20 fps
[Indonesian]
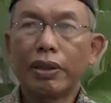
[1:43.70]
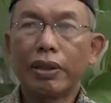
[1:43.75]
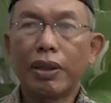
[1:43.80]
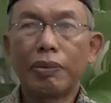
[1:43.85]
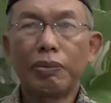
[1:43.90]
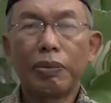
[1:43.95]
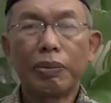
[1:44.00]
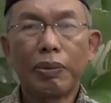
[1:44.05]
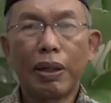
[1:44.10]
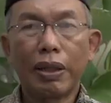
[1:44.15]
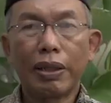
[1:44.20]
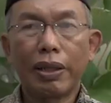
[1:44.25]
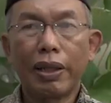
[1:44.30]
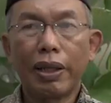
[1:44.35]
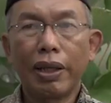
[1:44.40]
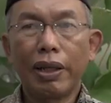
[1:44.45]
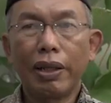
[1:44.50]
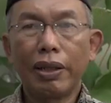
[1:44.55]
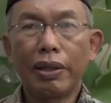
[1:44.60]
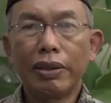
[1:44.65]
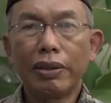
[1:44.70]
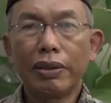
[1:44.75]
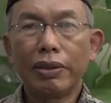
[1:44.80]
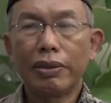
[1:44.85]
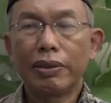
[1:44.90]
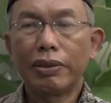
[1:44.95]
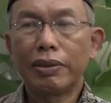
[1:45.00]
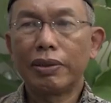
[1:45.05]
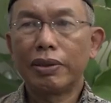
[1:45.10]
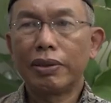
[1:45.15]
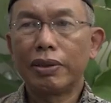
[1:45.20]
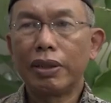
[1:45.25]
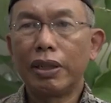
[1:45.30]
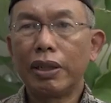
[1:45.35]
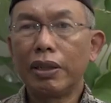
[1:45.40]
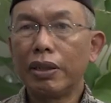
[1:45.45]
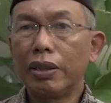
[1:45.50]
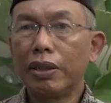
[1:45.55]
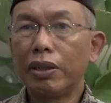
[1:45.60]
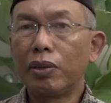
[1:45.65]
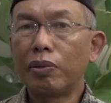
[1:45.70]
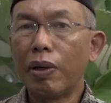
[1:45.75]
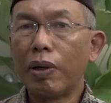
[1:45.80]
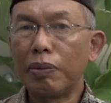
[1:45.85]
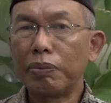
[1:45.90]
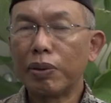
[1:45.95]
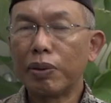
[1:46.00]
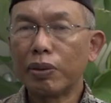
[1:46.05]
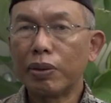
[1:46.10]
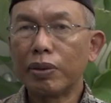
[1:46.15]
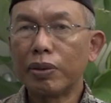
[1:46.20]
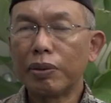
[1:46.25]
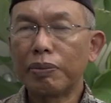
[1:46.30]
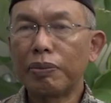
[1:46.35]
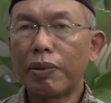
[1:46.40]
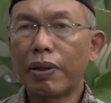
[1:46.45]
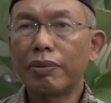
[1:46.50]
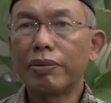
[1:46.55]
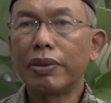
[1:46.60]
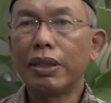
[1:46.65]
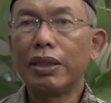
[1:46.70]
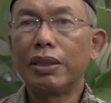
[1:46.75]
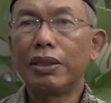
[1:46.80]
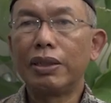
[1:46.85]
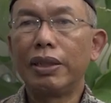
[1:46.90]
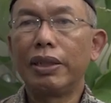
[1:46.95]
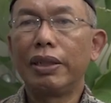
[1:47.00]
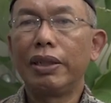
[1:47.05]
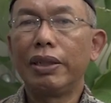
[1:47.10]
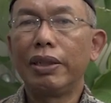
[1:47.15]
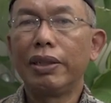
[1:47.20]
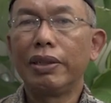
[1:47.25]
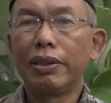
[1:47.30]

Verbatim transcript: Kabupaten di 27 provinsi